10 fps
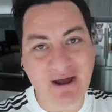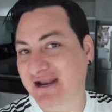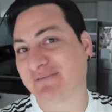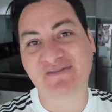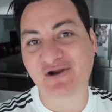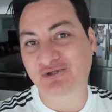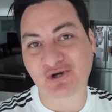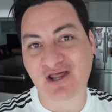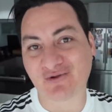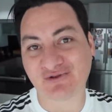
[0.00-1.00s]
van a mandar a otro
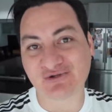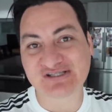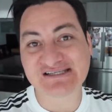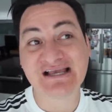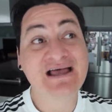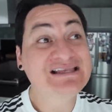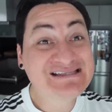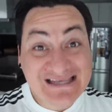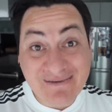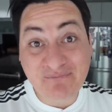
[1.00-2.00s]
lado. Entonces,
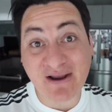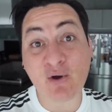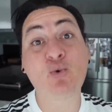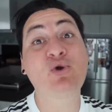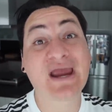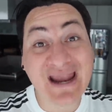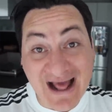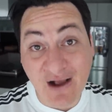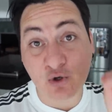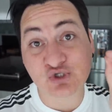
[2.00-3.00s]
siempre un
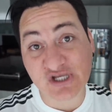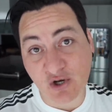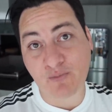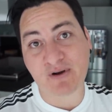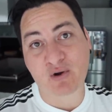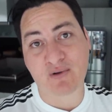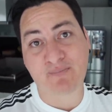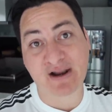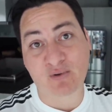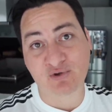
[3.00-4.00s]
gran consejo para,
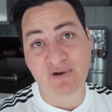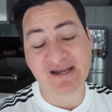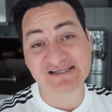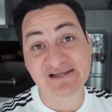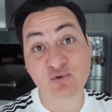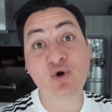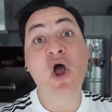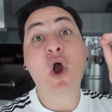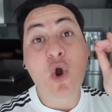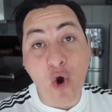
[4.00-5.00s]
para cuando vayan a CEU,
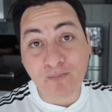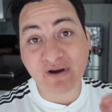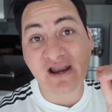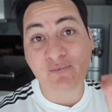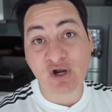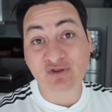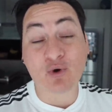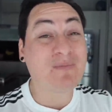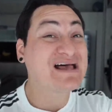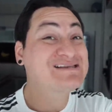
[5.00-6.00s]
compren el boleto
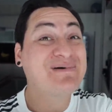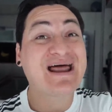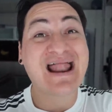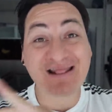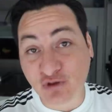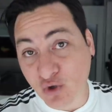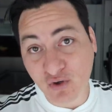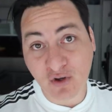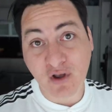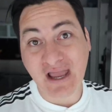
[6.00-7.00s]
más
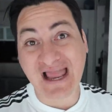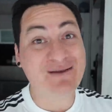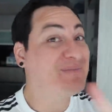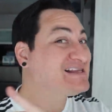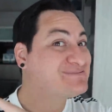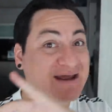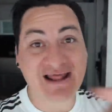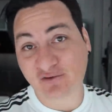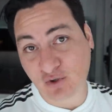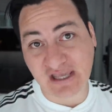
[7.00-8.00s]
barato el más
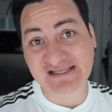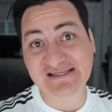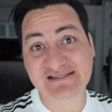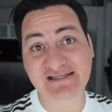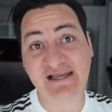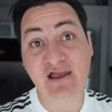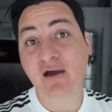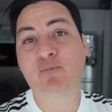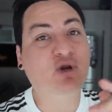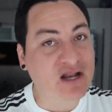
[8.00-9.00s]
barato que exista,
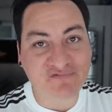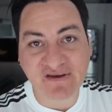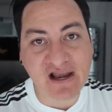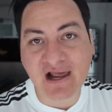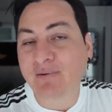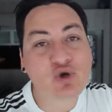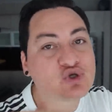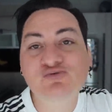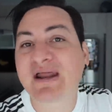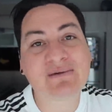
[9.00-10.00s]
porque al fin y al cabo
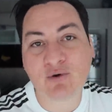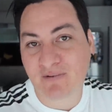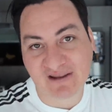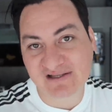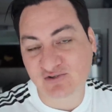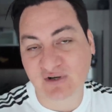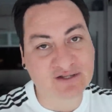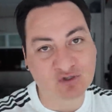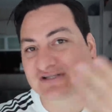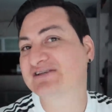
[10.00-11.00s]
los van a mover de zona,
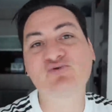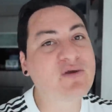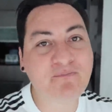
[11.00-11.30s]
entonces no